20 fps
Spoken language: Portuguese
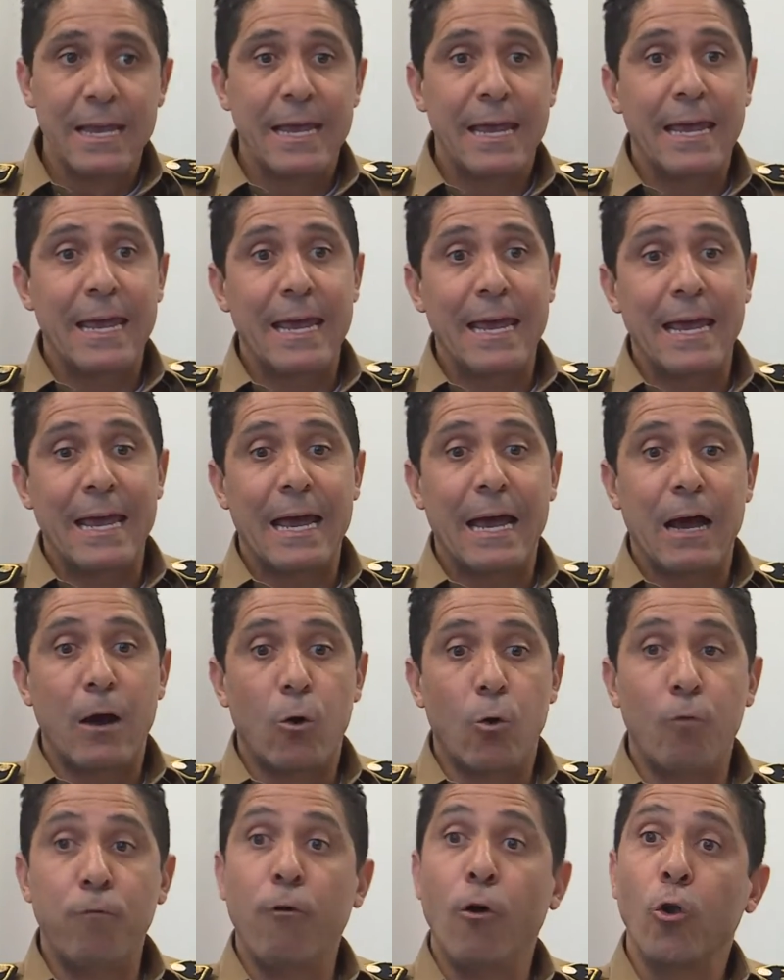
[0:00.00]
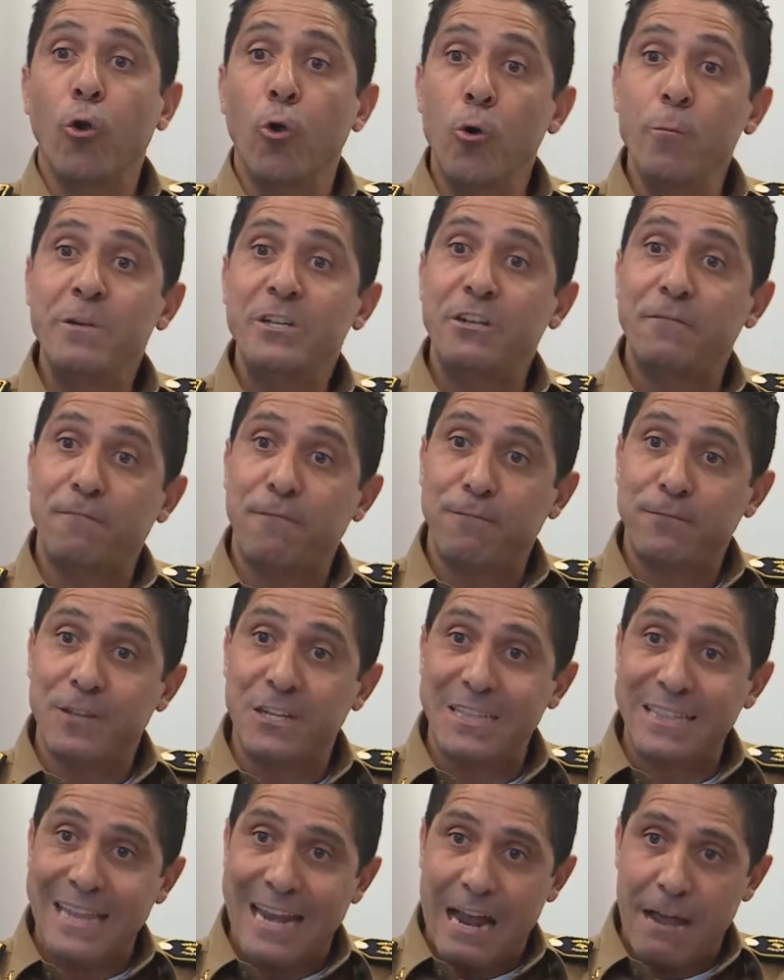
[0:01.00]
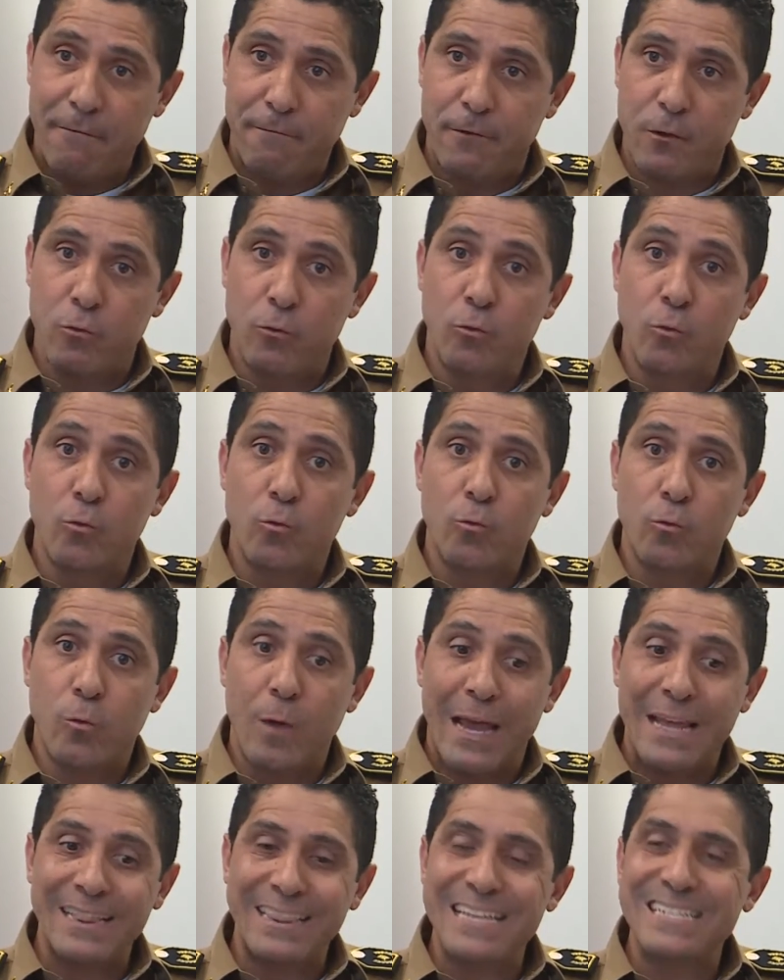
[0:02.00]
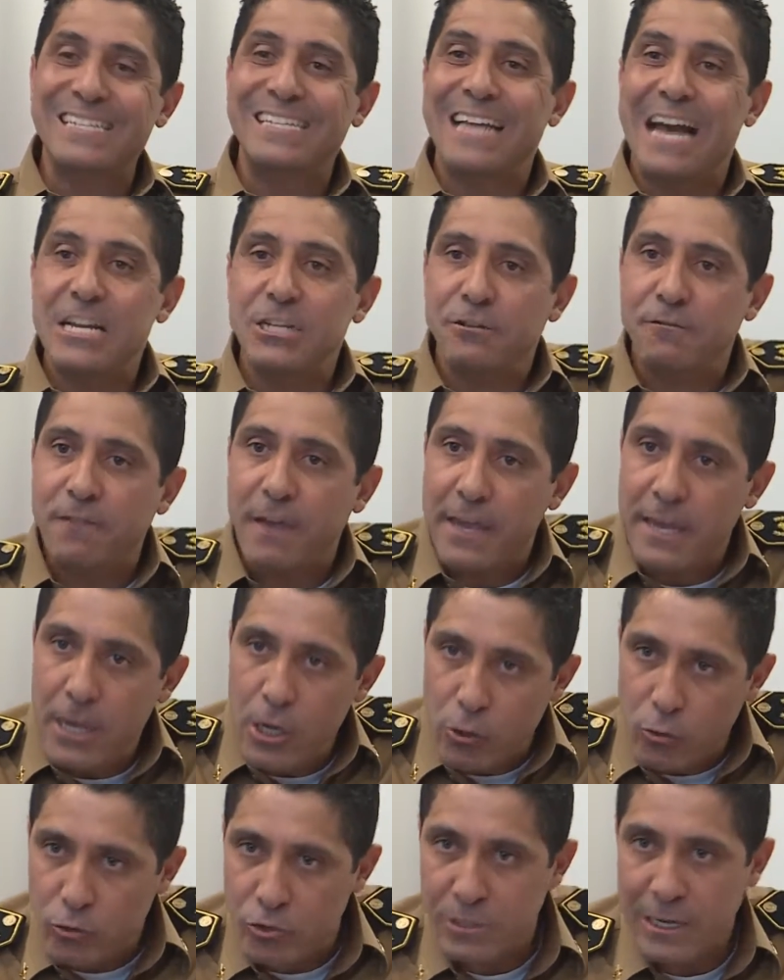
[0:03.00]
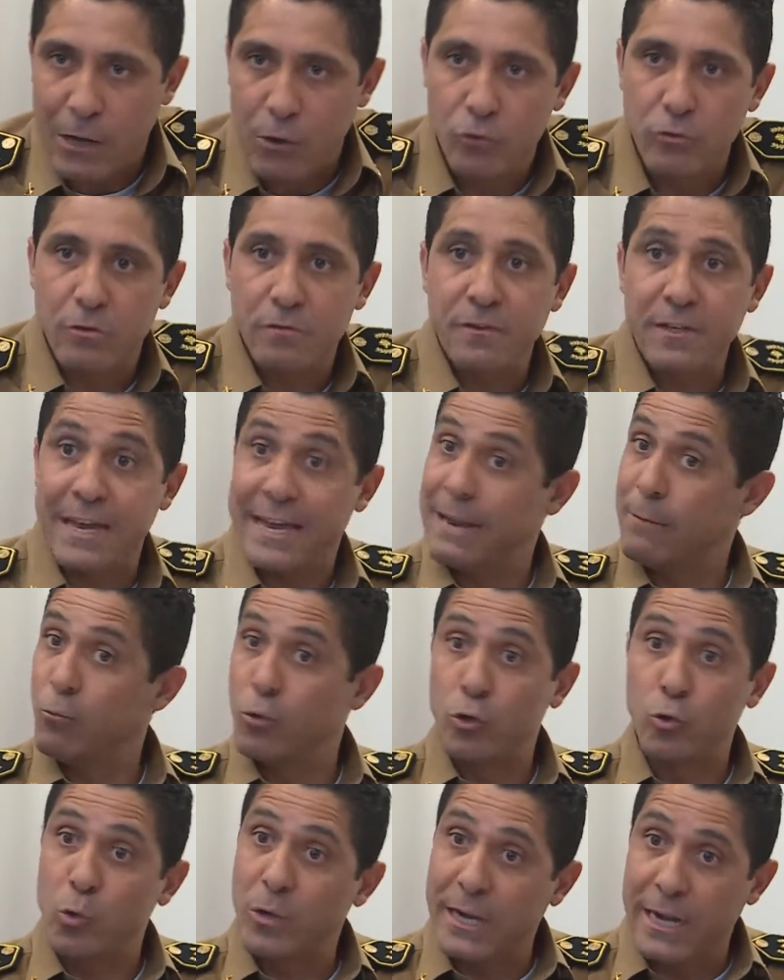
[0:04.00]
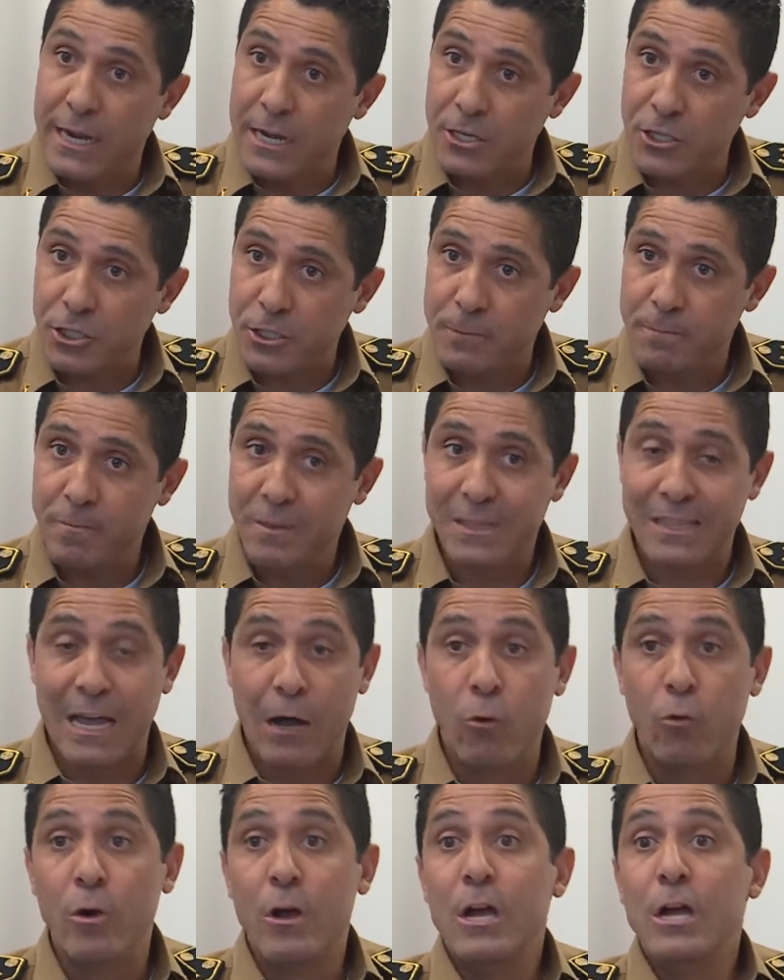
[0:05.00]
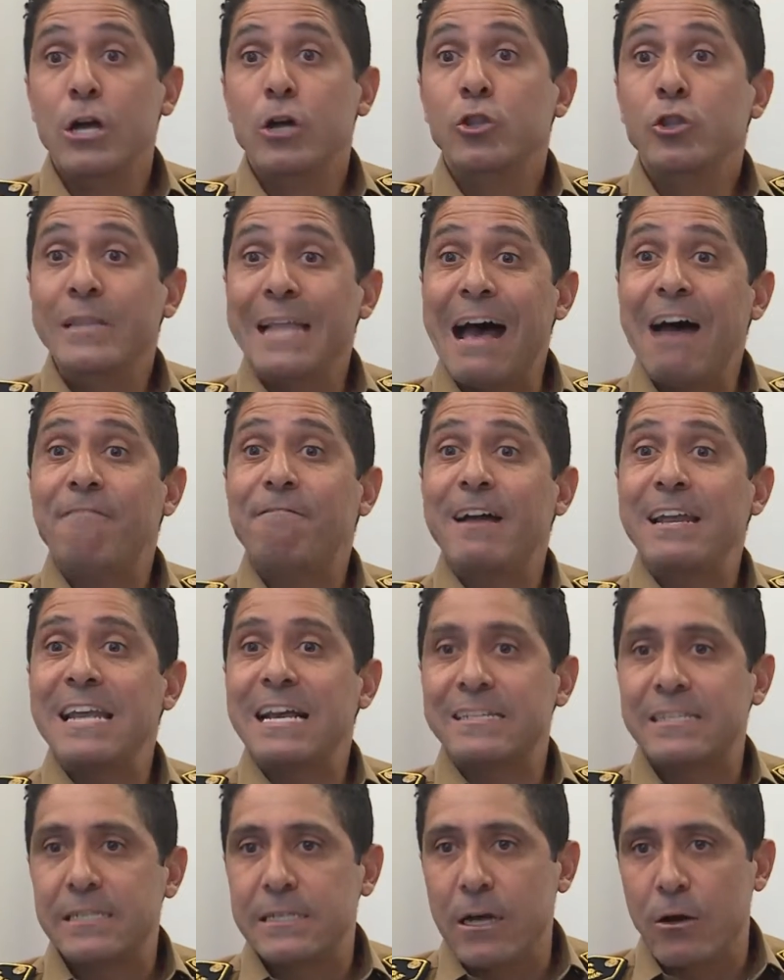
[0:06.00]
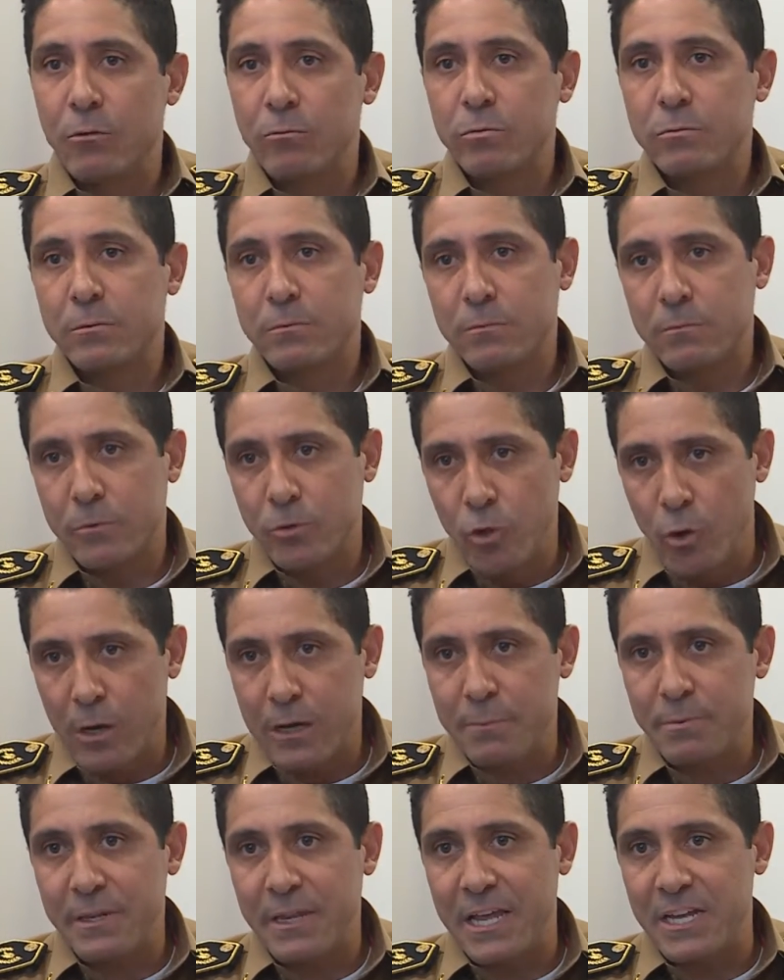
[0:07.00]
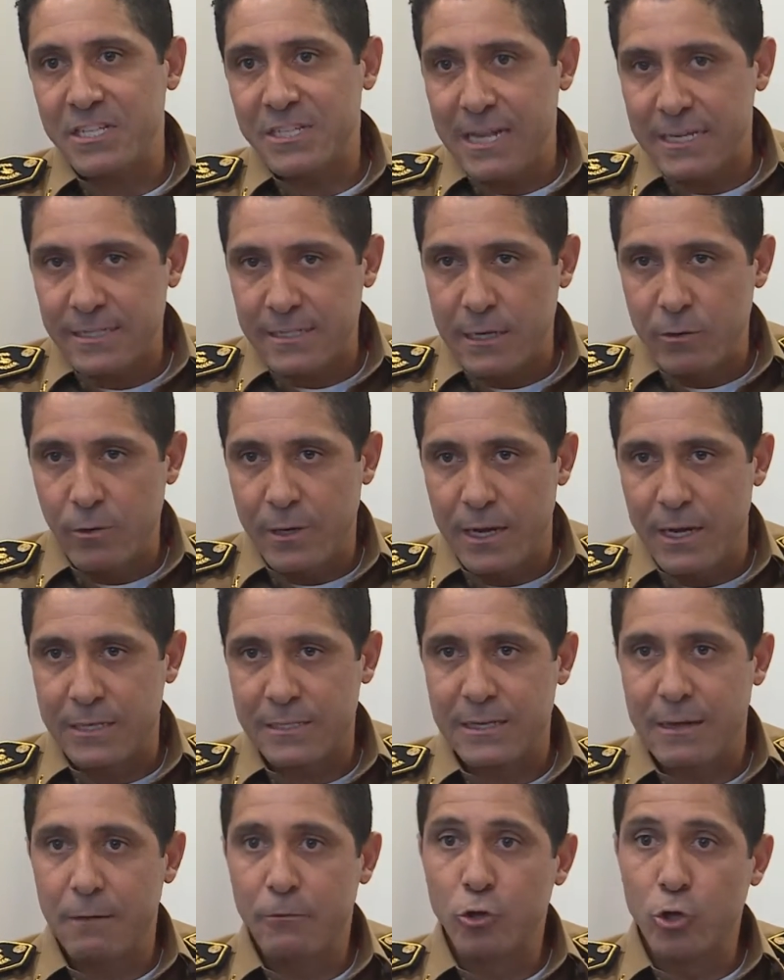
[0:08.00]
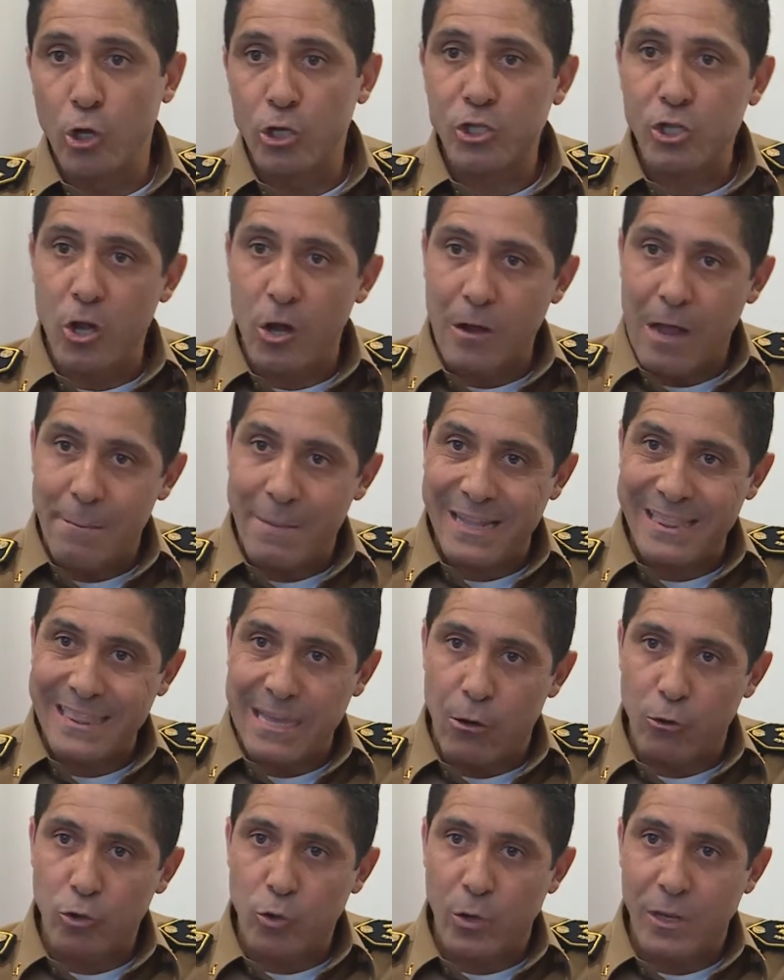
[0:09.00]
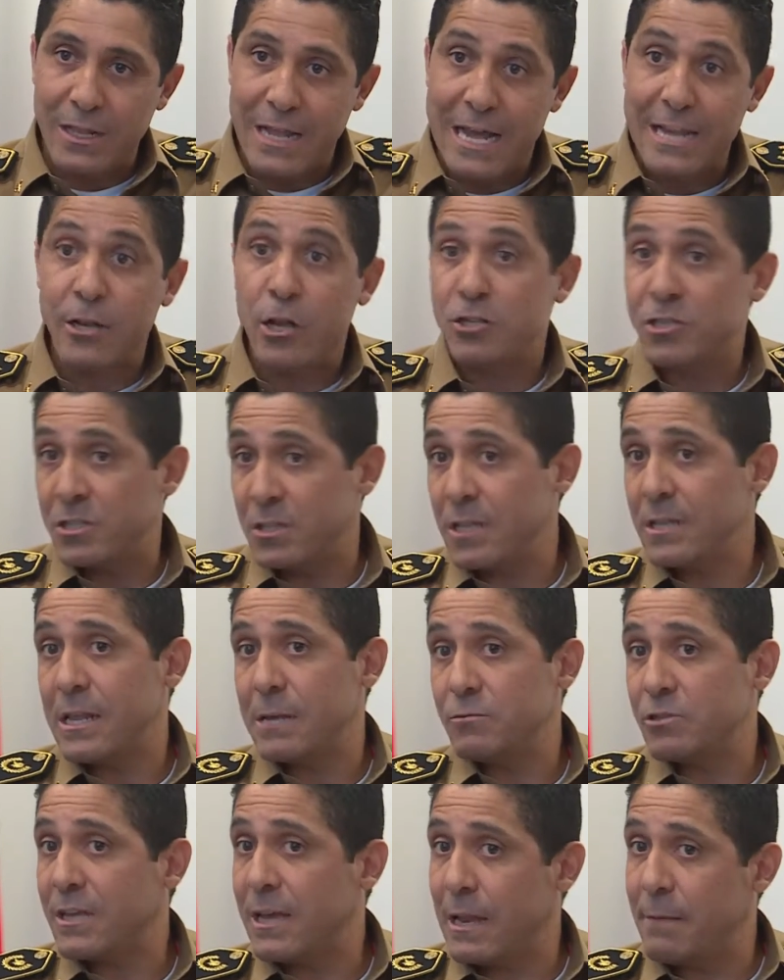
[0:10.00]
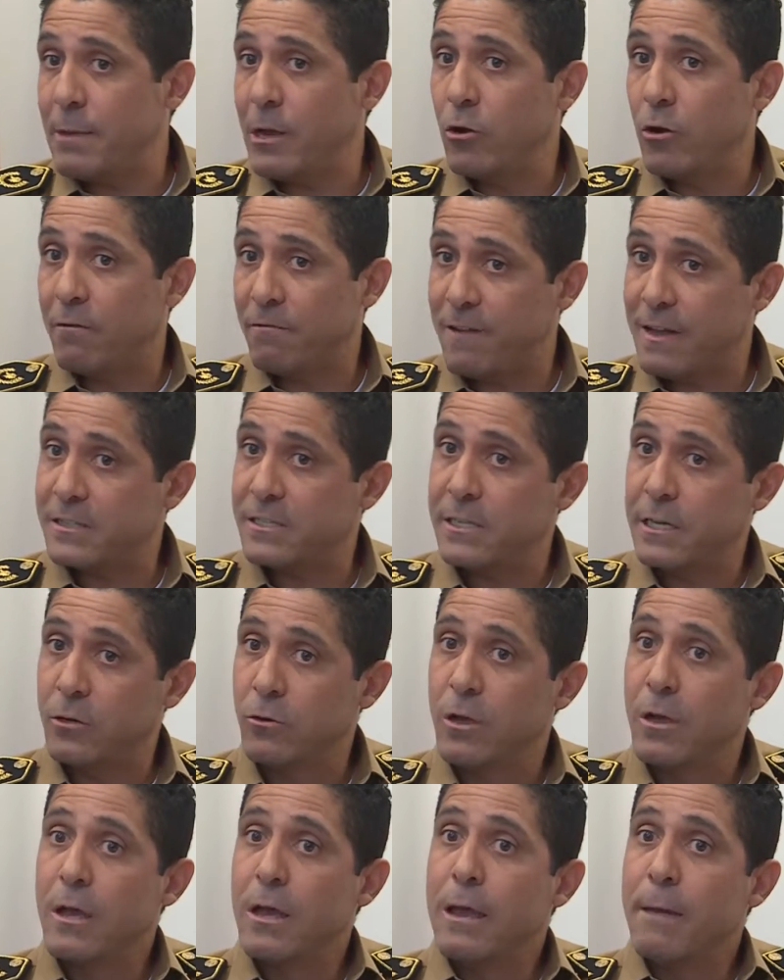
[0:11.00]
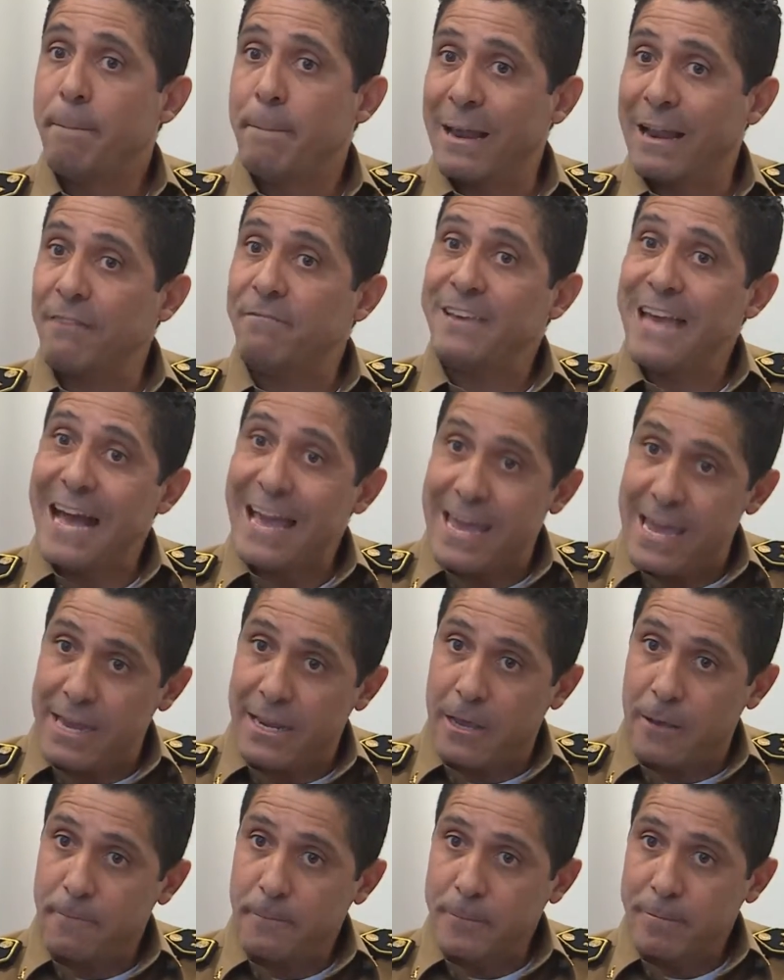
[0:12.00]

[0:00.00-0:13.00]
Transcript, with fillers: É, o volume de, de, tráfego, a intensidade de veículos na rodovia era muito grande. Então, na avaliação do gabinete, da segurança, do deslocamento da autoridade, nós entendemos que era melhor fazê-lo pela via aérea.